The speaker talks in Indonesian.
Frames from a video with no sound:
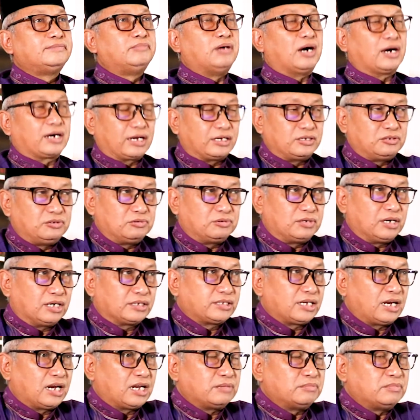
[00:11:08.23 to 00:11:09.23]
bahkan juga
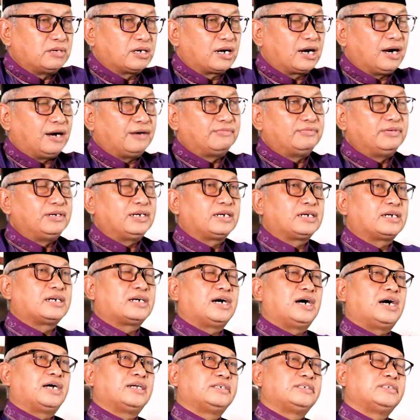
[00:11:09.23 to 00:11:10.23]
saling
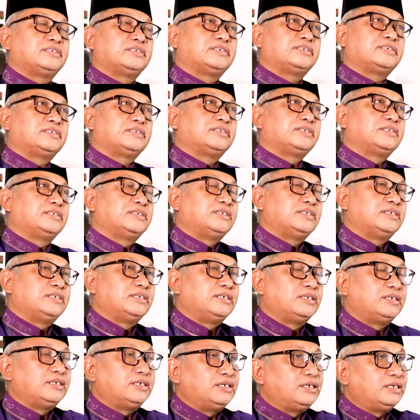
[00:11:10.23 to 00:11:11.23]
mengkafirkan,
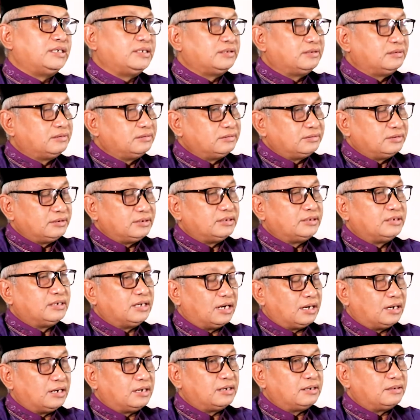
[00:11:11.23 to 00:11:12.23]
itu
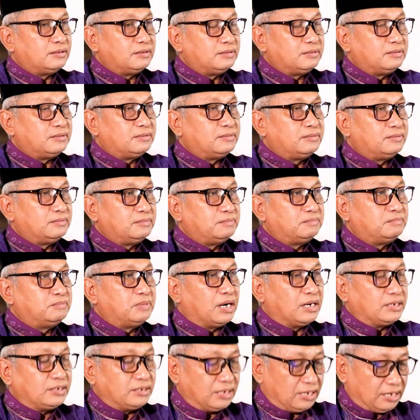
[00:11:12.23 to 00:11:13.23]
tidak
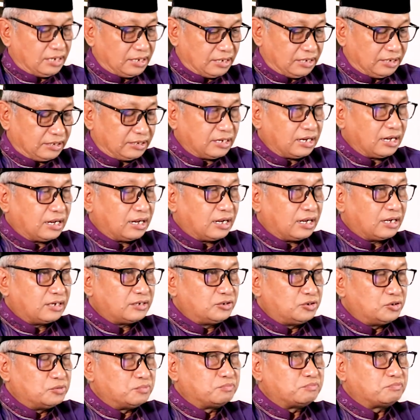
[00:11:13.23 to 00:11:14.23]
banyak
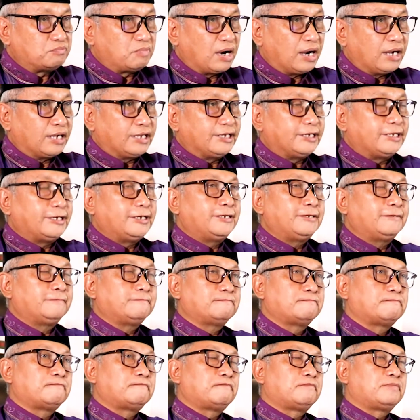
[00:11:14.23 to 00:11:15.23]
kita jumpai.
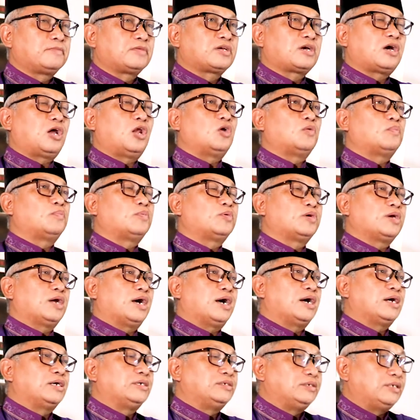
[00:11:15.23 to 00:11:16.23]
Kalaupun
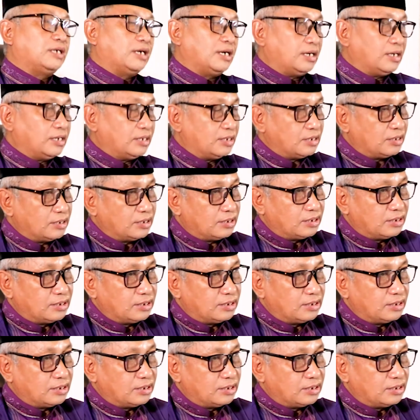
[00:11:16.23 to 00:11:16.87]
ada,